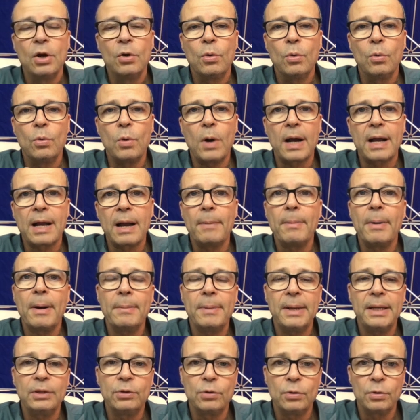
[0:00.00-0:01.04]
o
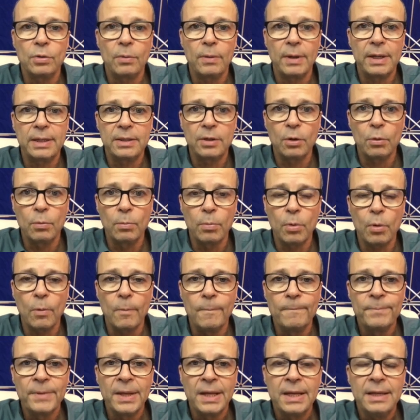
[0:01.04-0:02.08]
acabamento não é tão bom.